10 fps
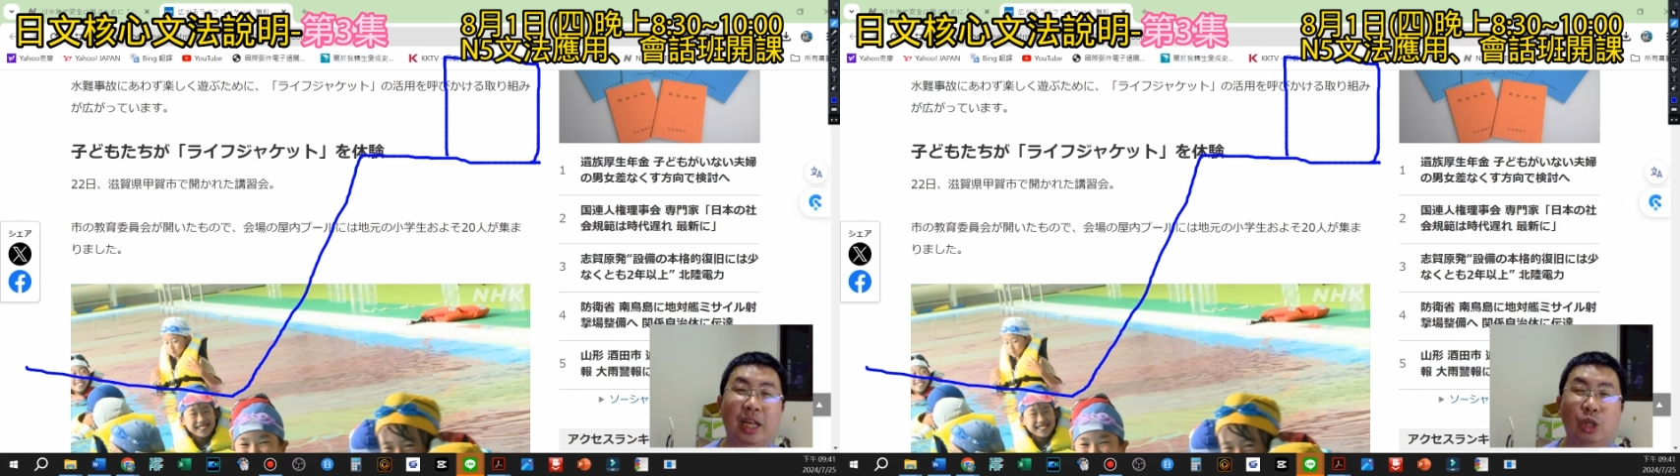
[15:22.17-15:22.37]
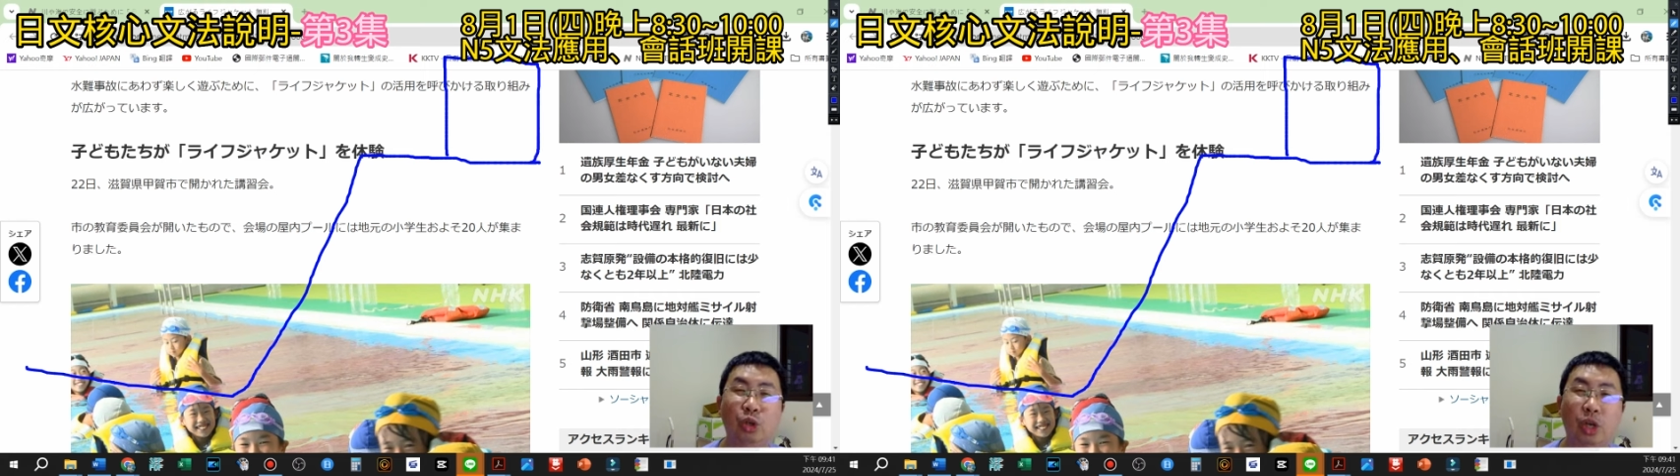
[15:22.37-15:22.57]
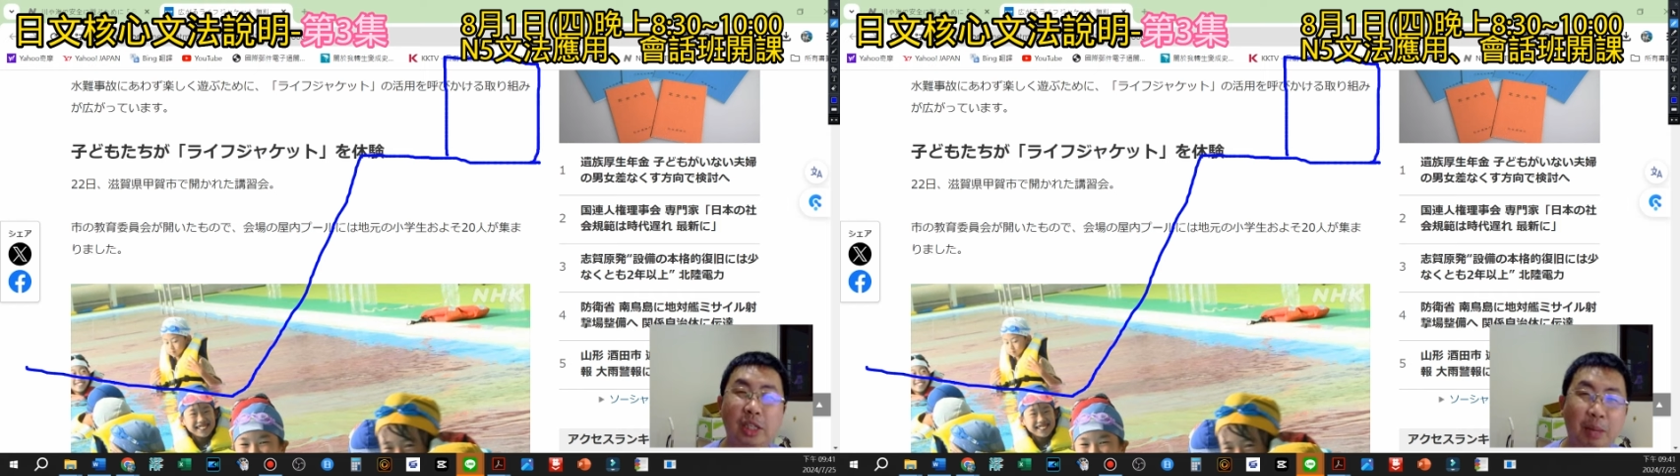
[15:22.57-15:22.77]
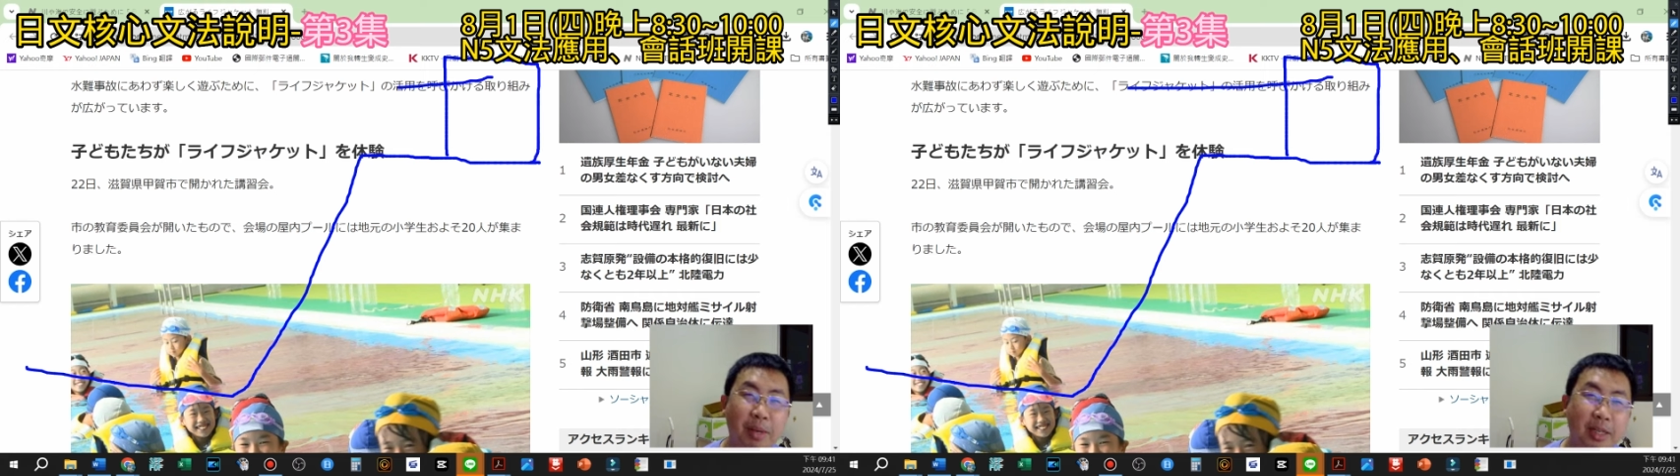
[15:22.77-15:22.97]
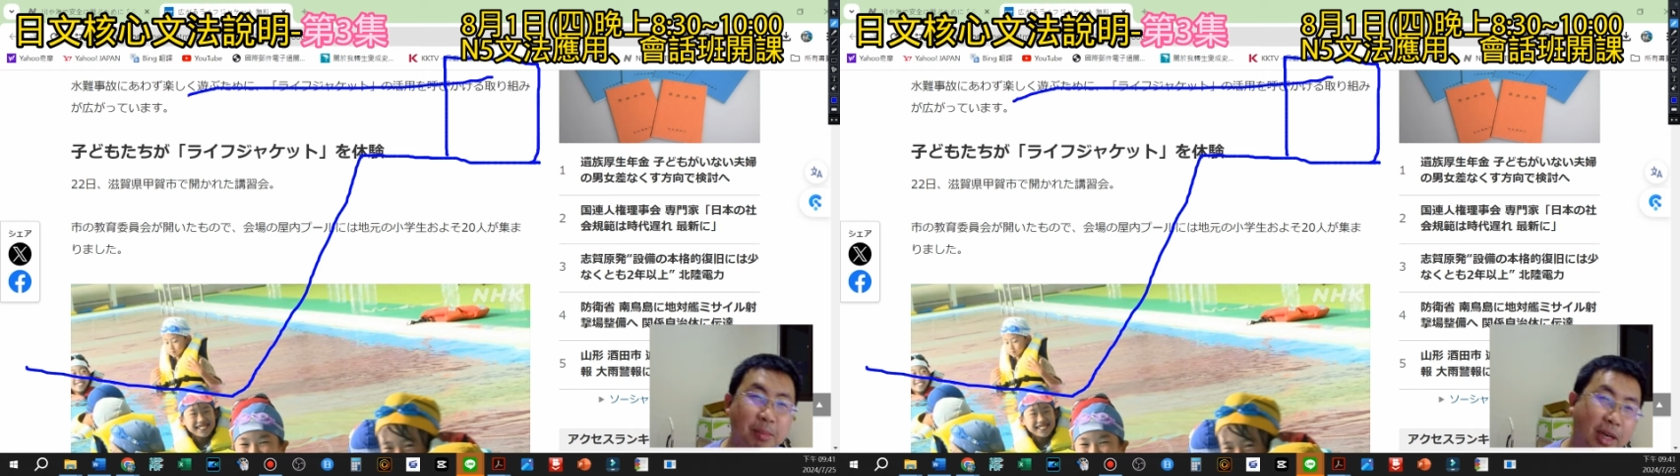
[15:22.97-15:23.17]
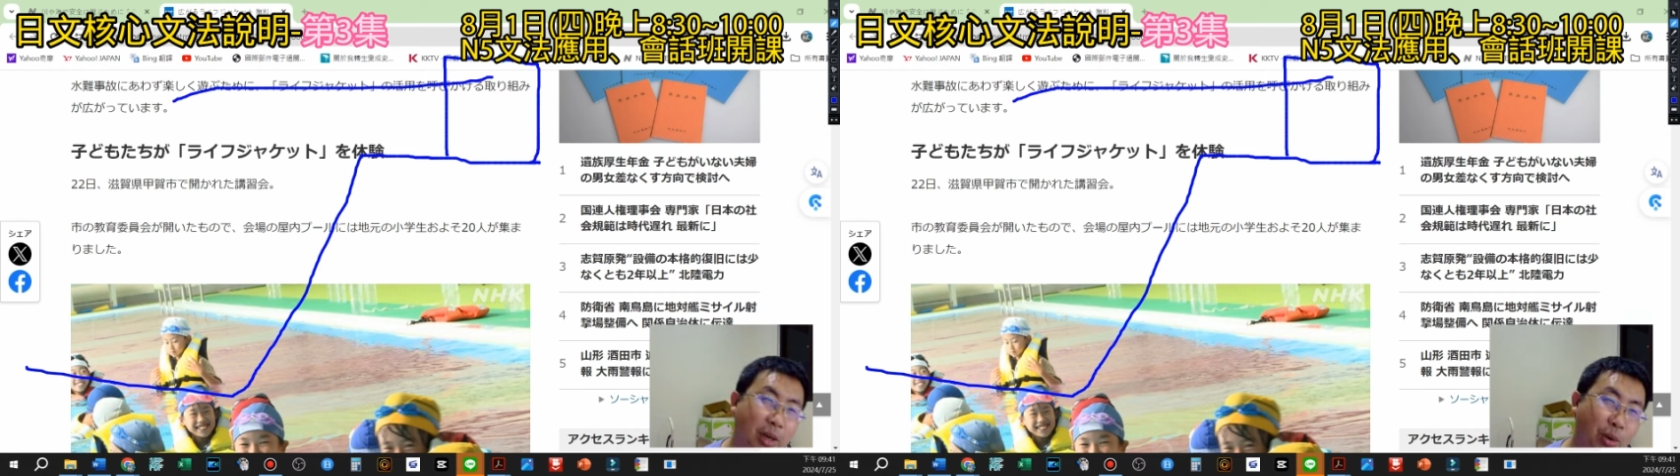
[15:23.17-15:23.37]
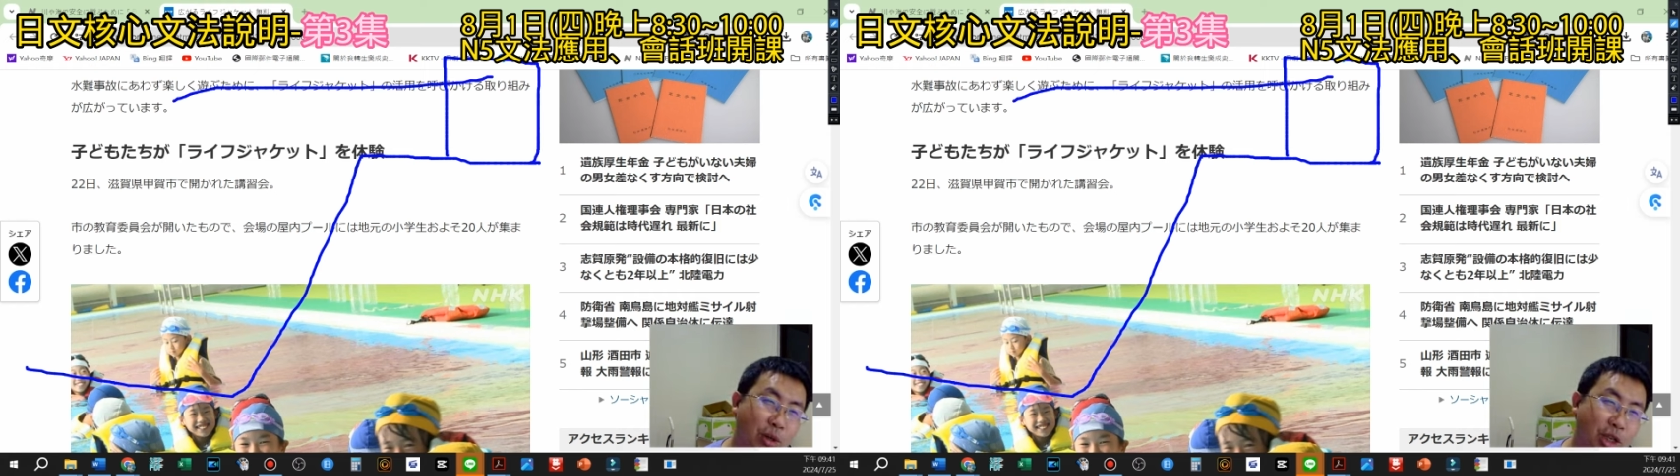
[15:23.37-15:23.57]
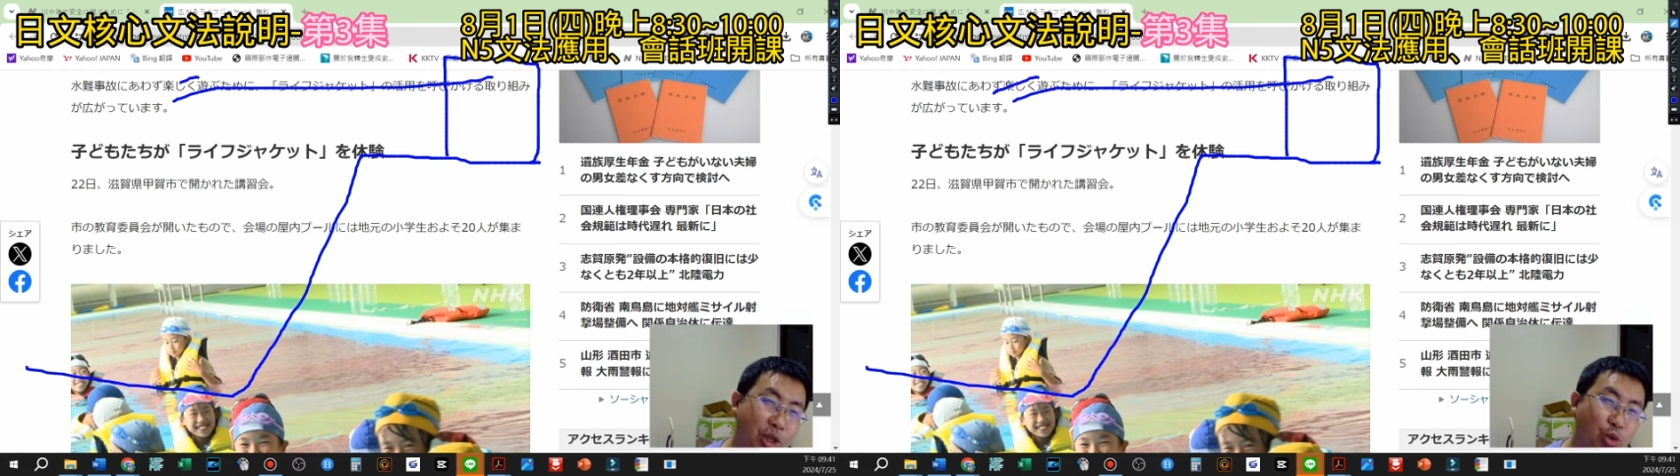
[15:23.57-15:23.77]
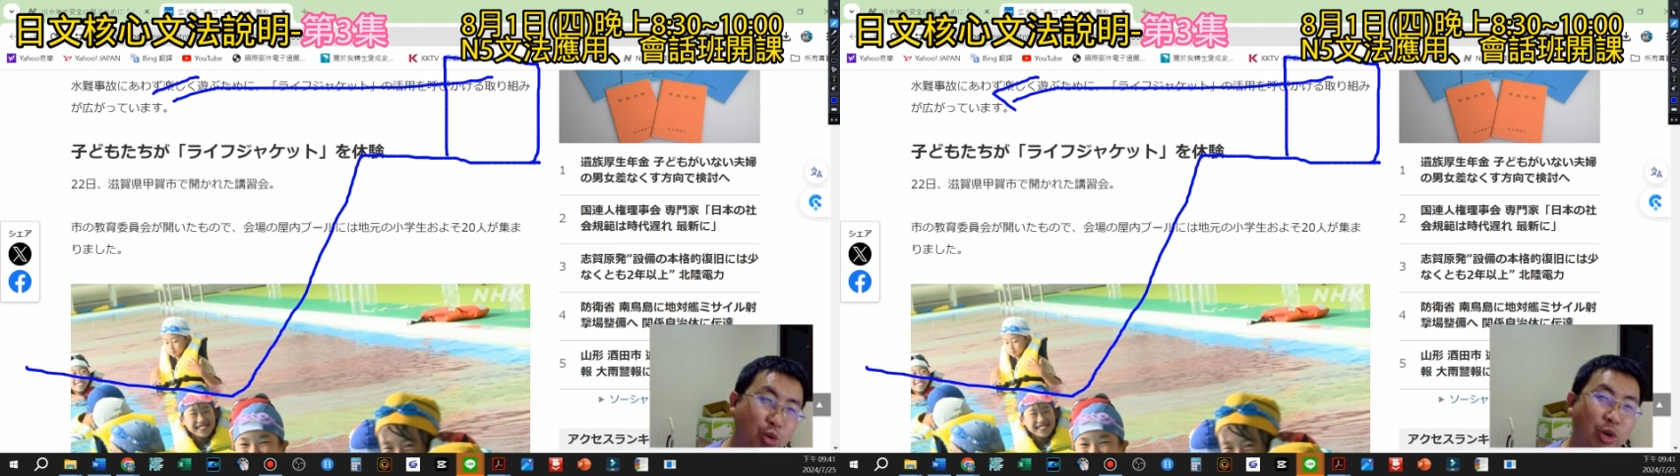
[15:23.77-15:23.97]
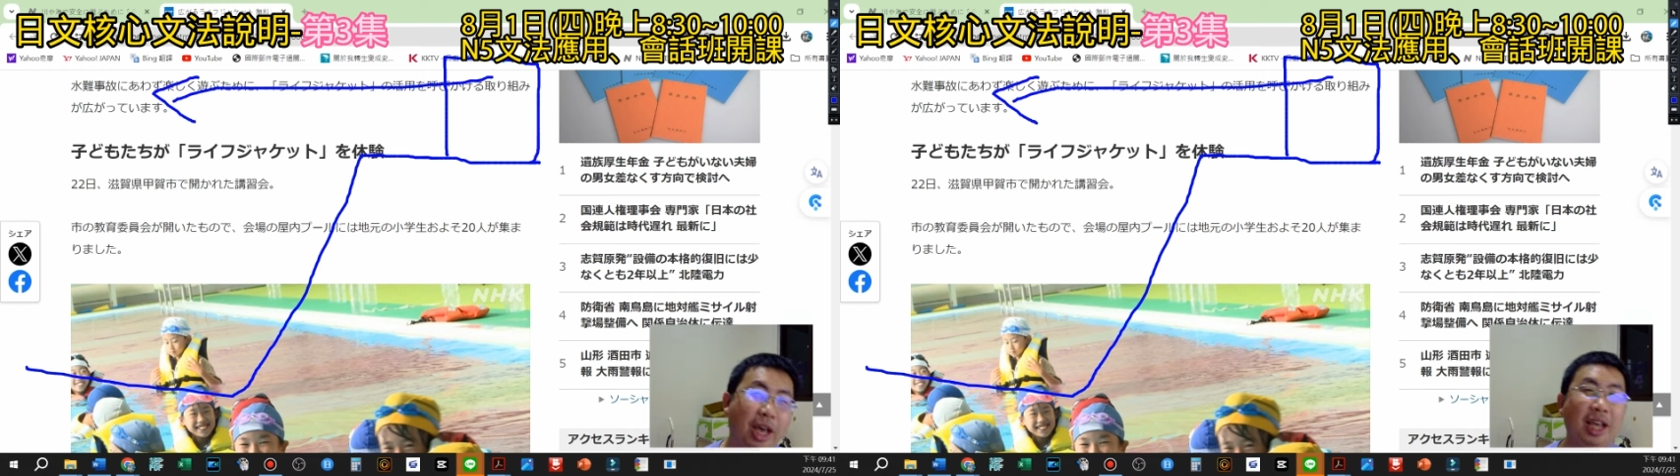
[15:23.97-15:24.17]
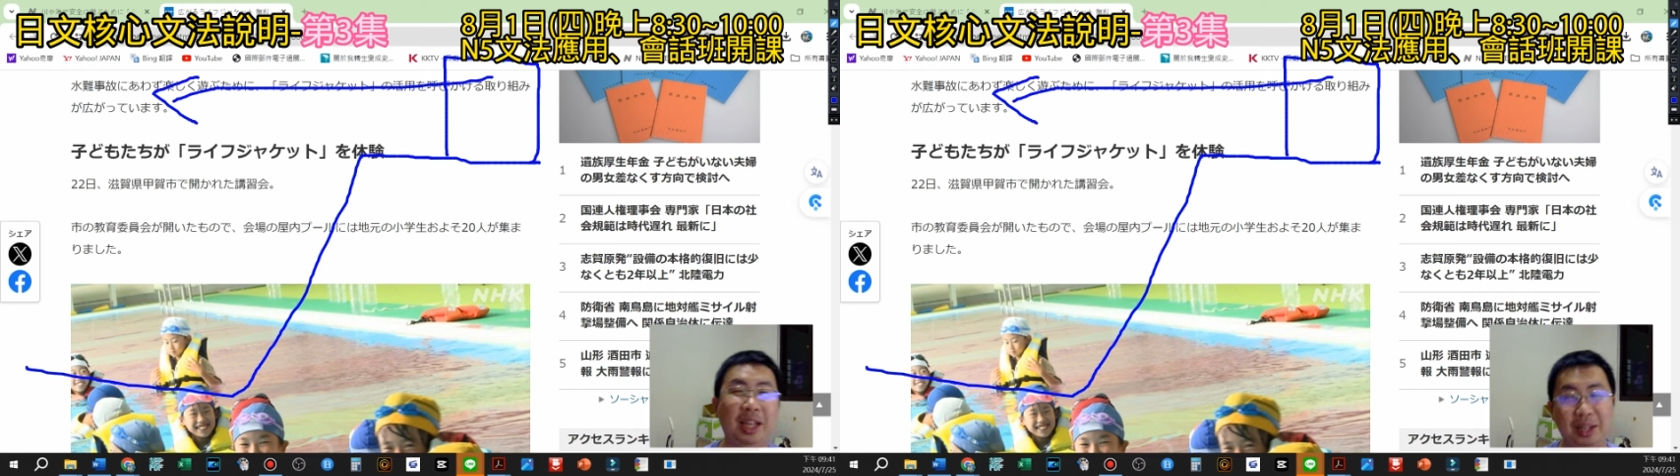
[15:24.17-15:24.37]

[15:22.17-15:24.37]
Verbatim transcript: 所以前面怎么可能会有建筑物嘞？